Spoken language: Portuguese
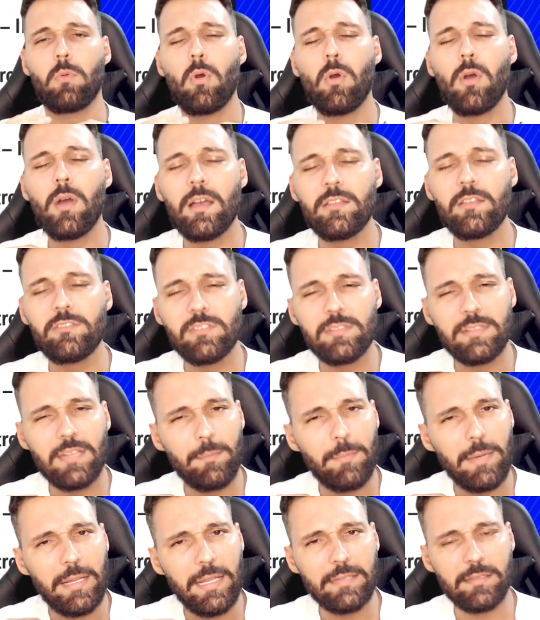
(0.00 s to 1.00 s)
Pode
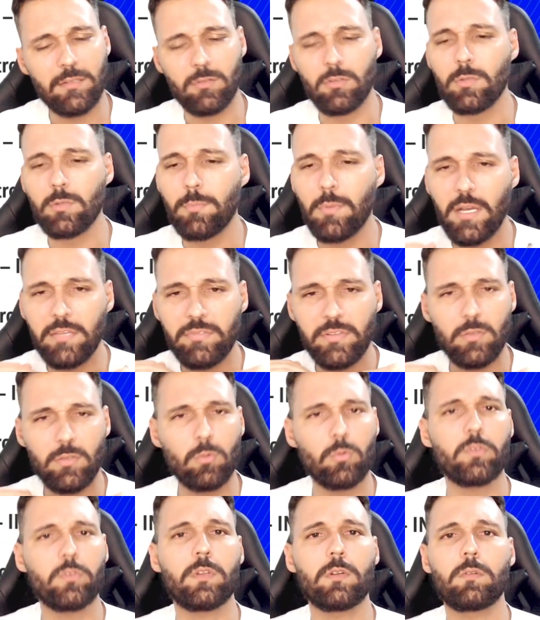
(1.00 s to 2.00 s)
trabalhar tranquilo, pode fazer o concurso